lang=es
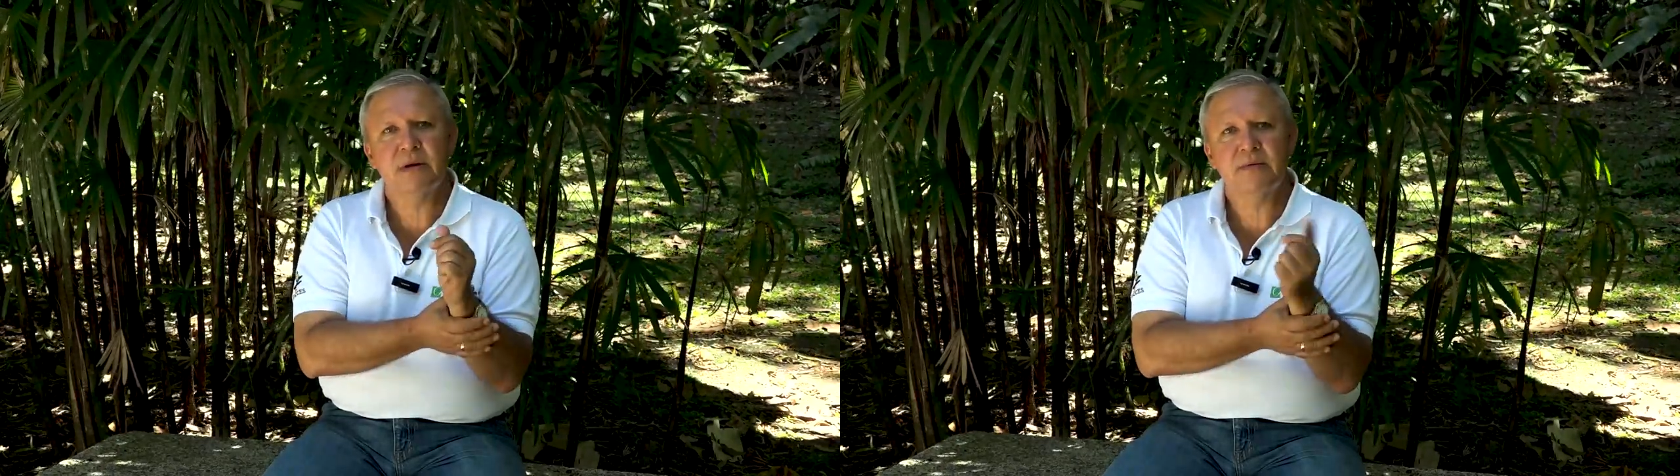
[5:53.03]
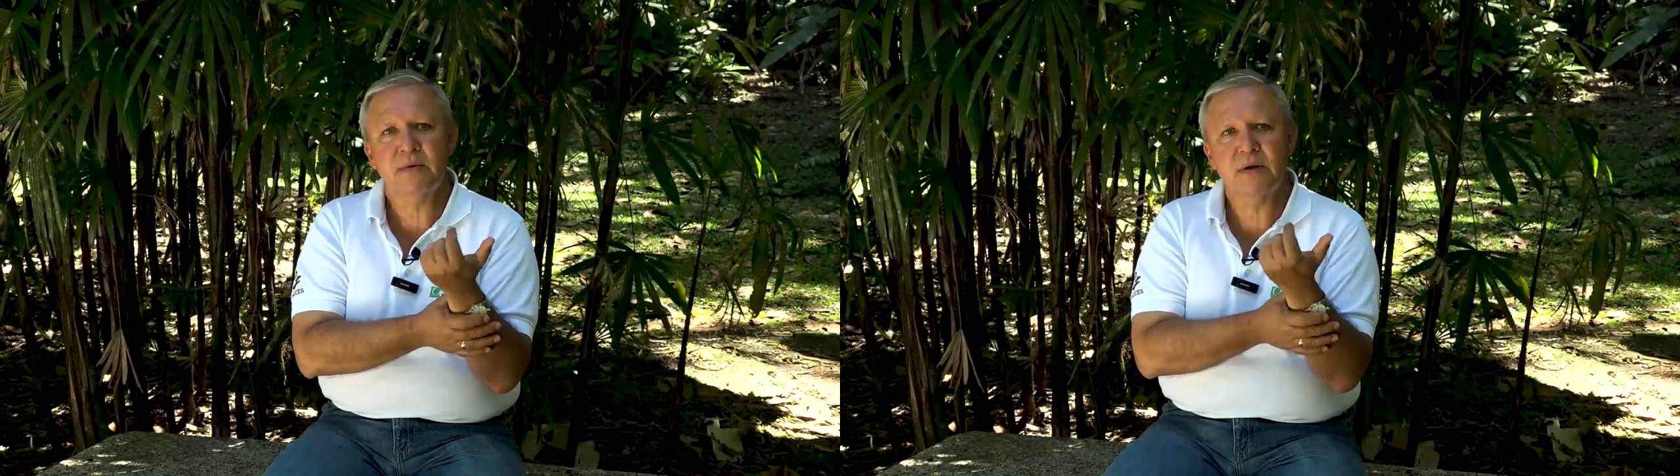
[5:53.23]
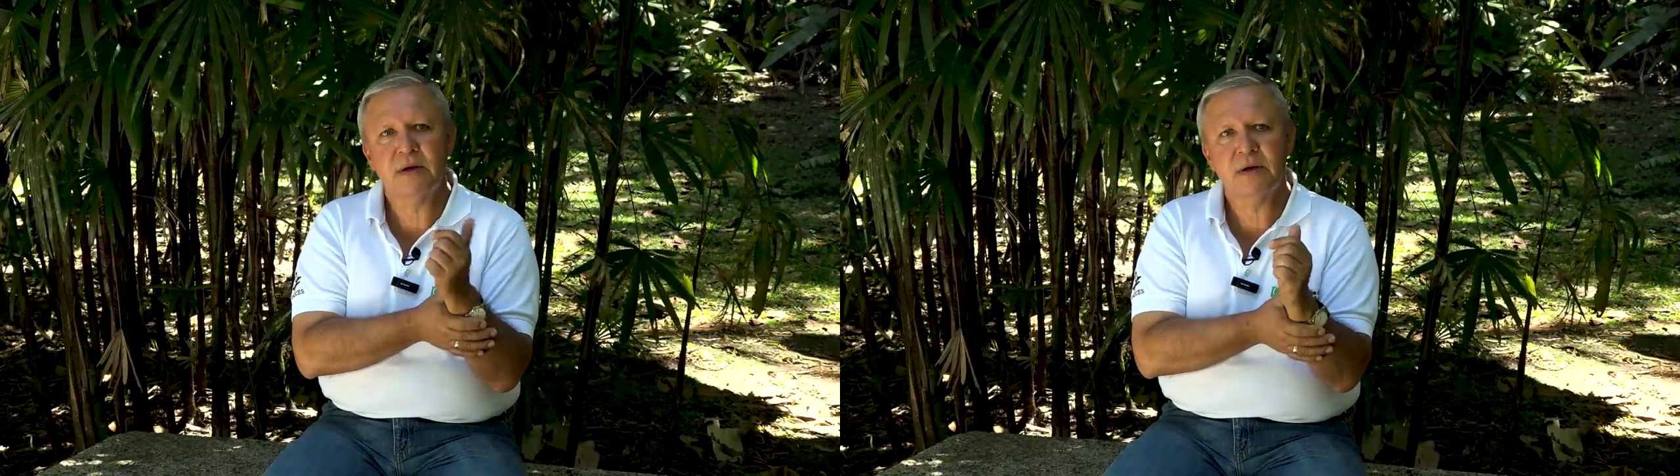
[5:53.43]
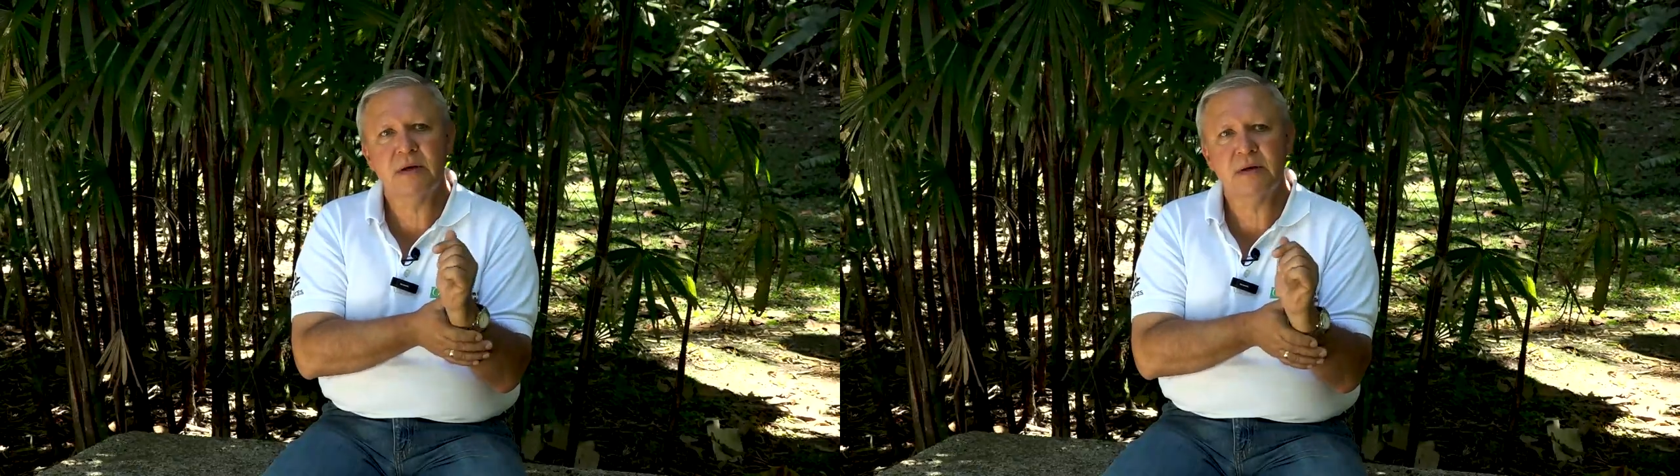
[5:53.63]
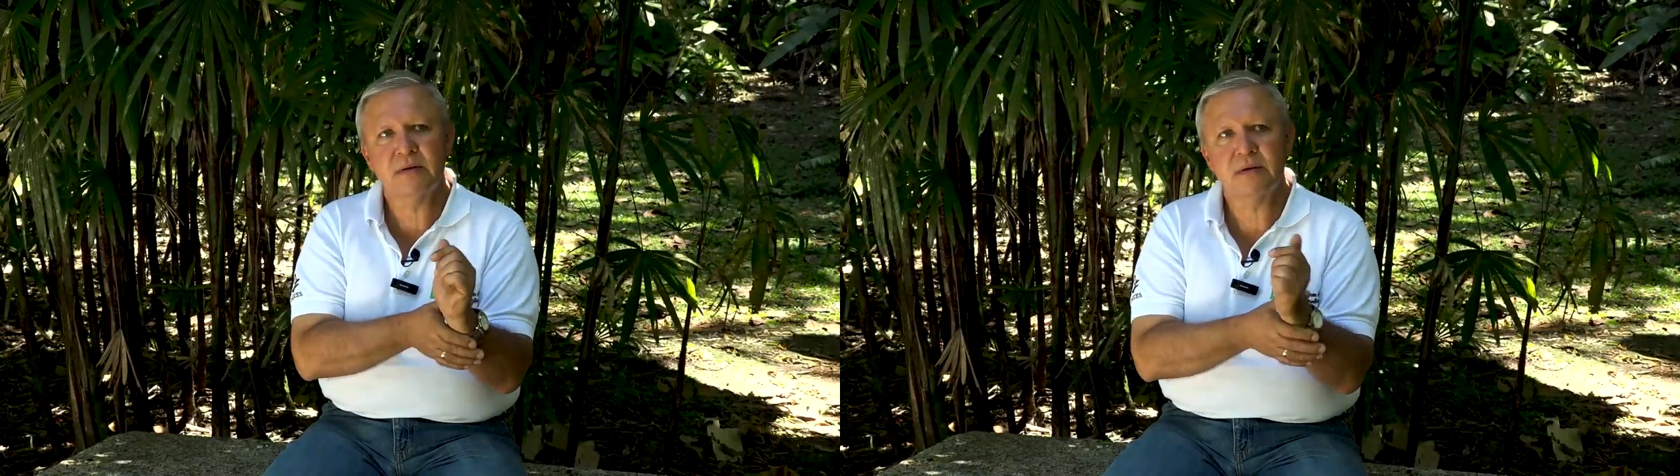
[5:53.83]
La flora
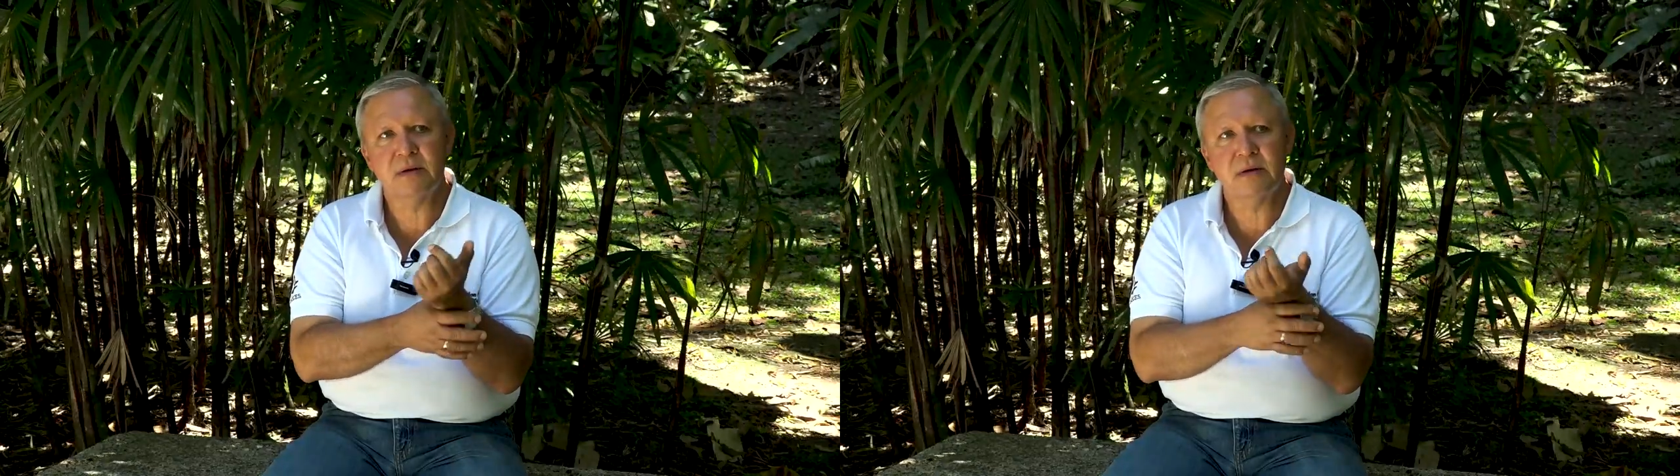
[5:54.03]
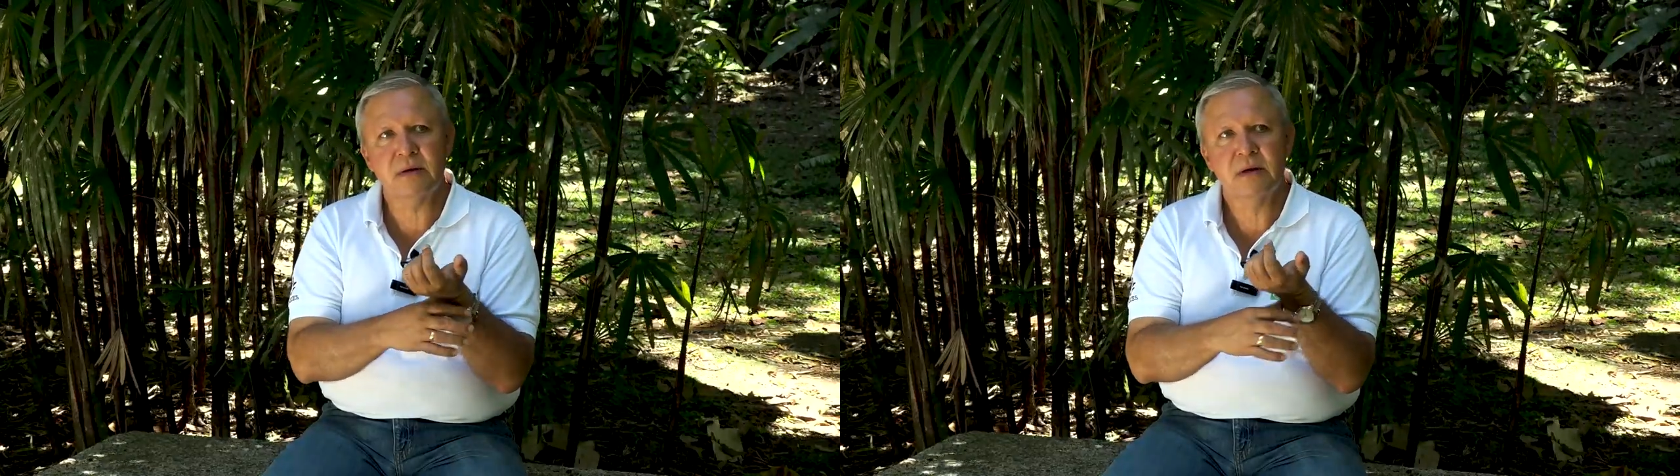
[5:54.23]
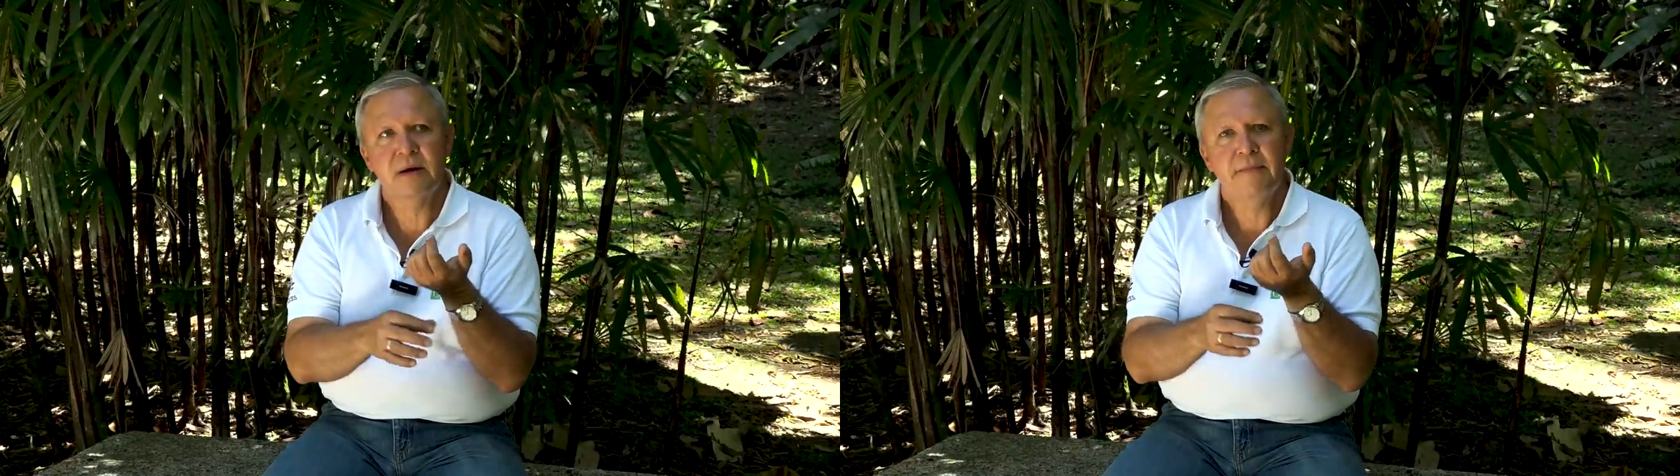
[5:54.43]
este,